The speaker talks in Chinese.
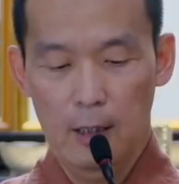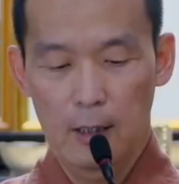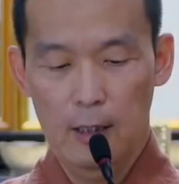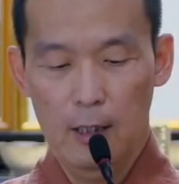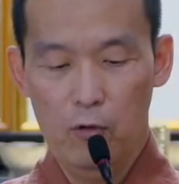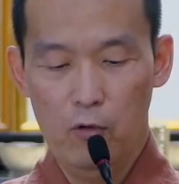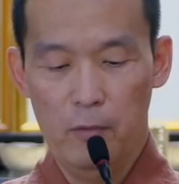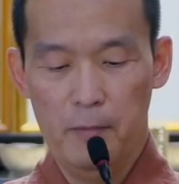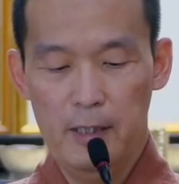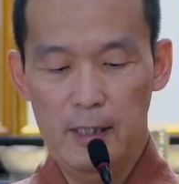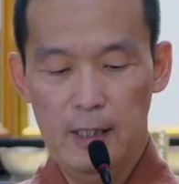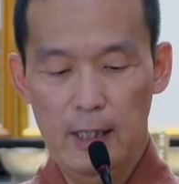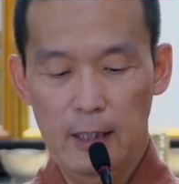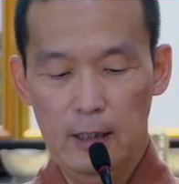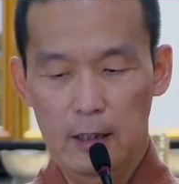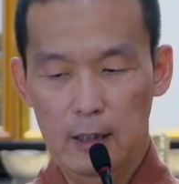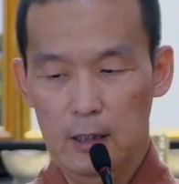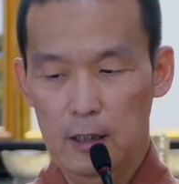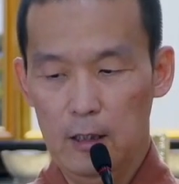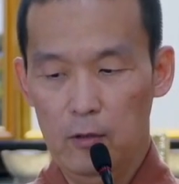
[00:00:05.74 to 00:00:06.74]
那我们在
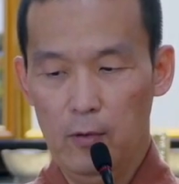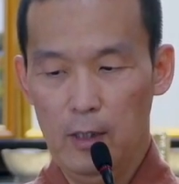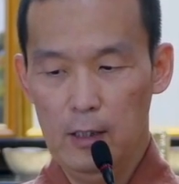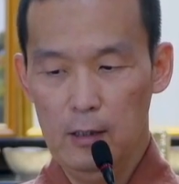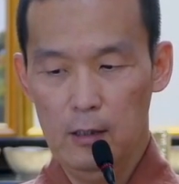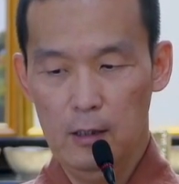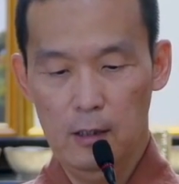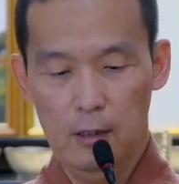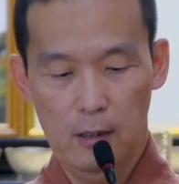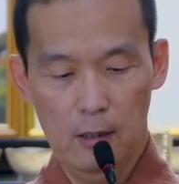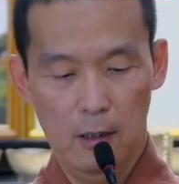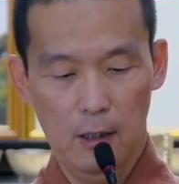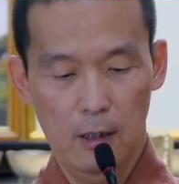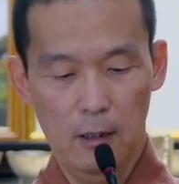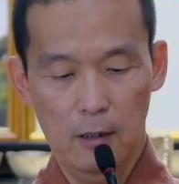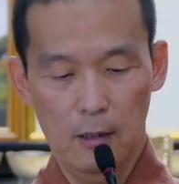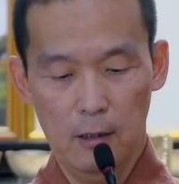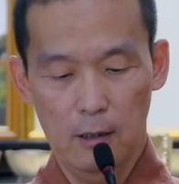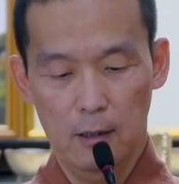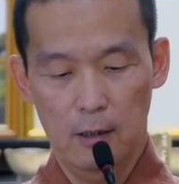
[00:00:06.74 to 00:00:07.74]
希望新
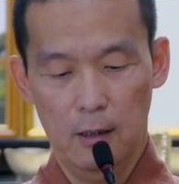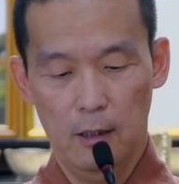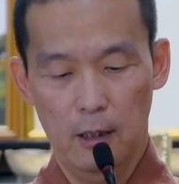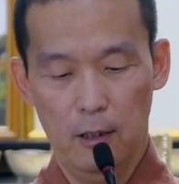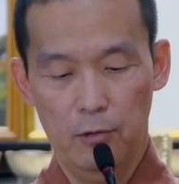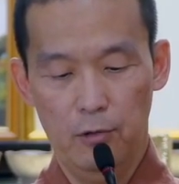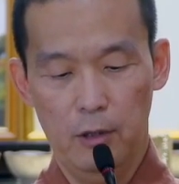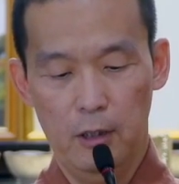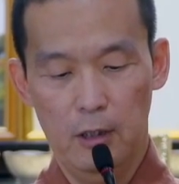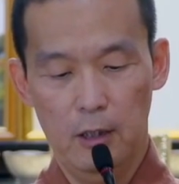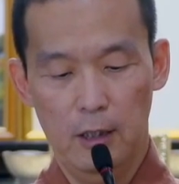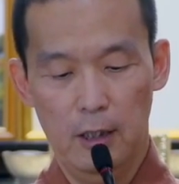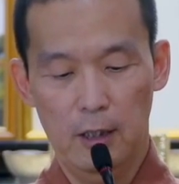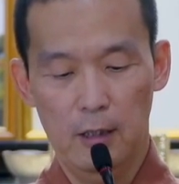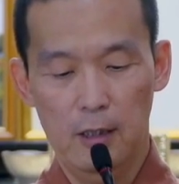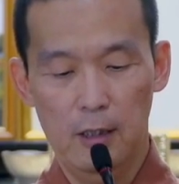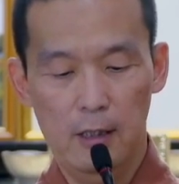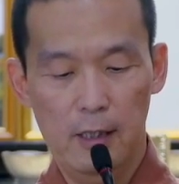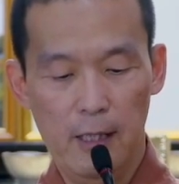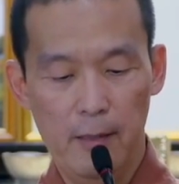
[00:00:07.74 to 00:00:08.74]
生要学习的也
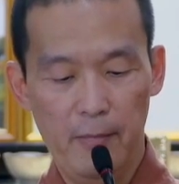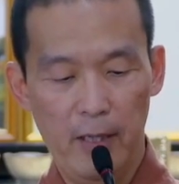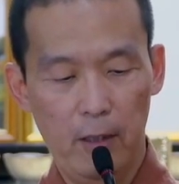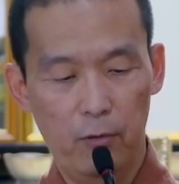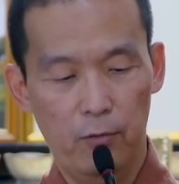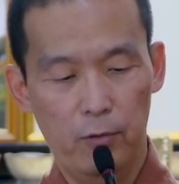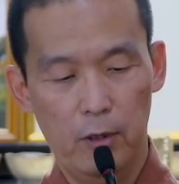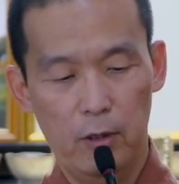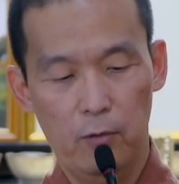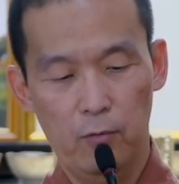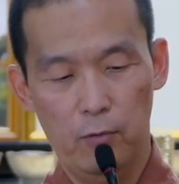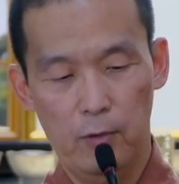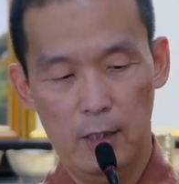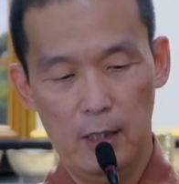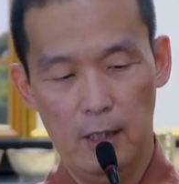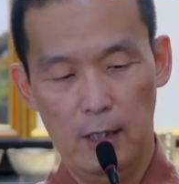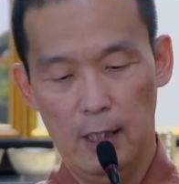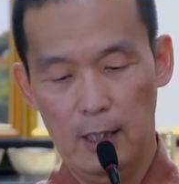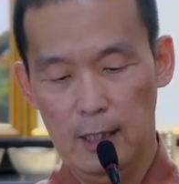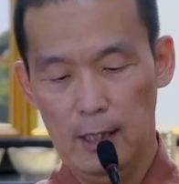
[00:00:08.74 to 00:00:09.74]
是355
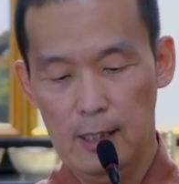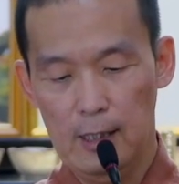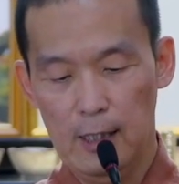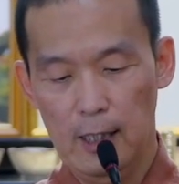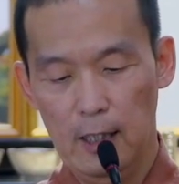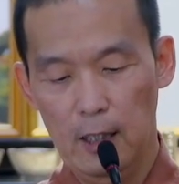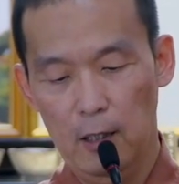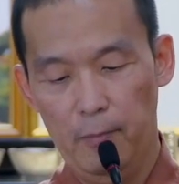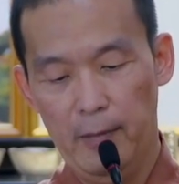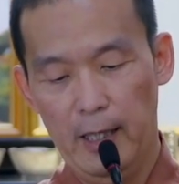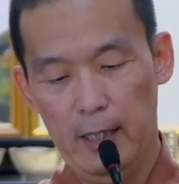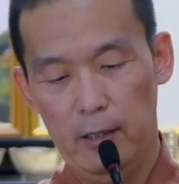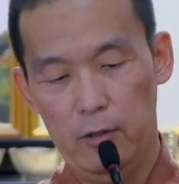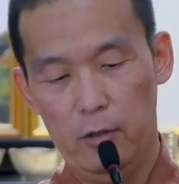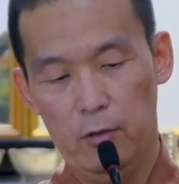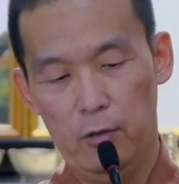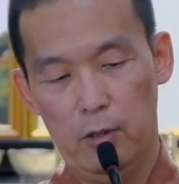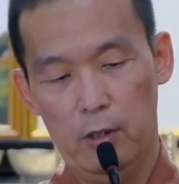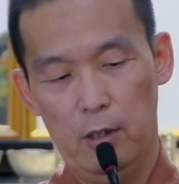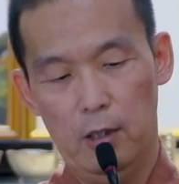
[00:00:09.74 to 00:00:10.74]
则啊，它在
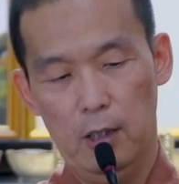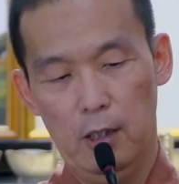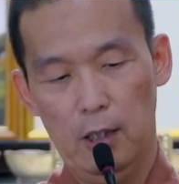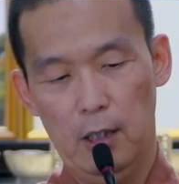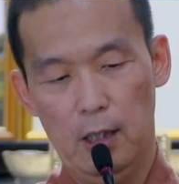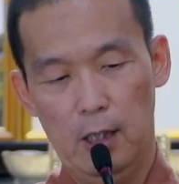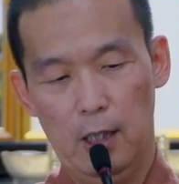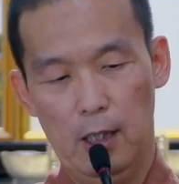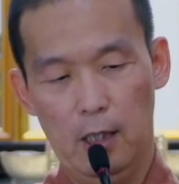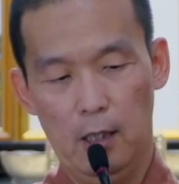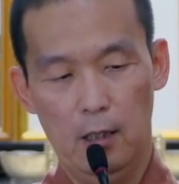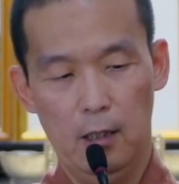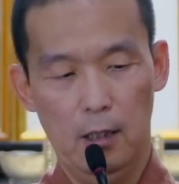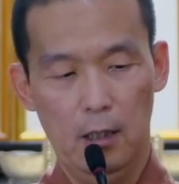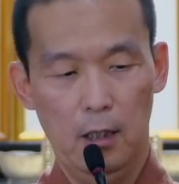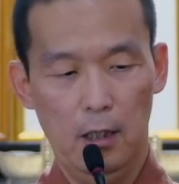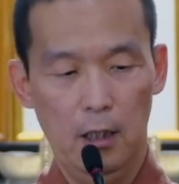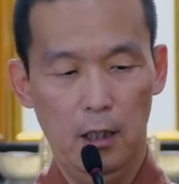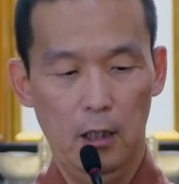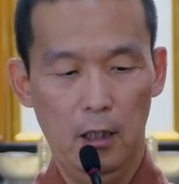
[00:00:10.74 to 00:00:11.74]
192页哈，
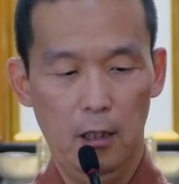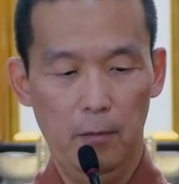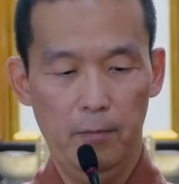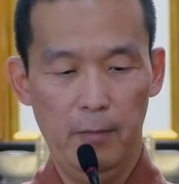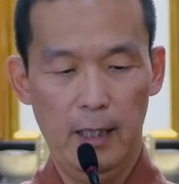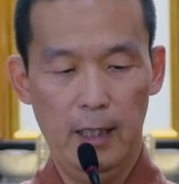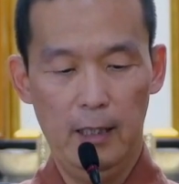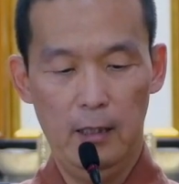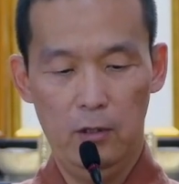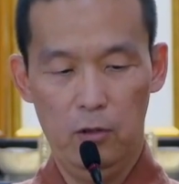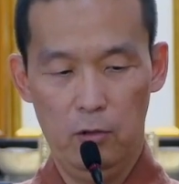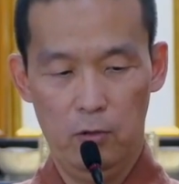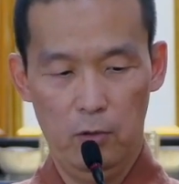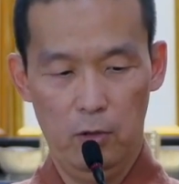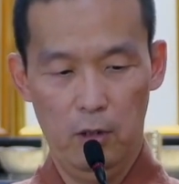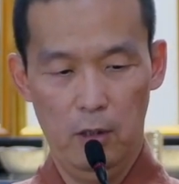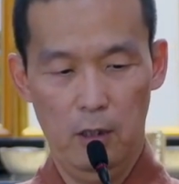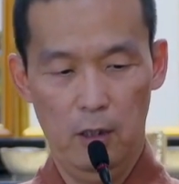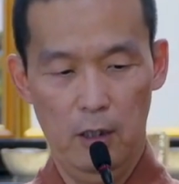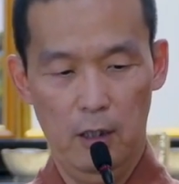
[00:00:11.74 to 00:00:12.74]

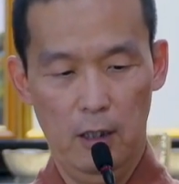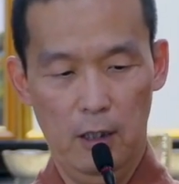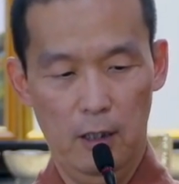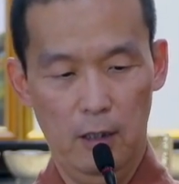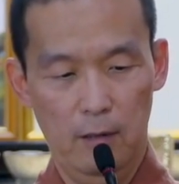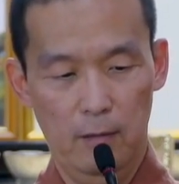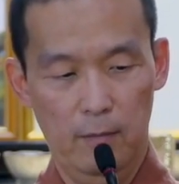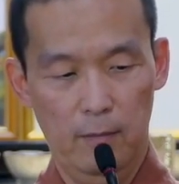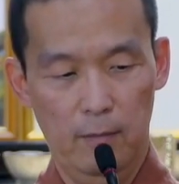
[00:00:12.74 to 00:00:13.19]
192页。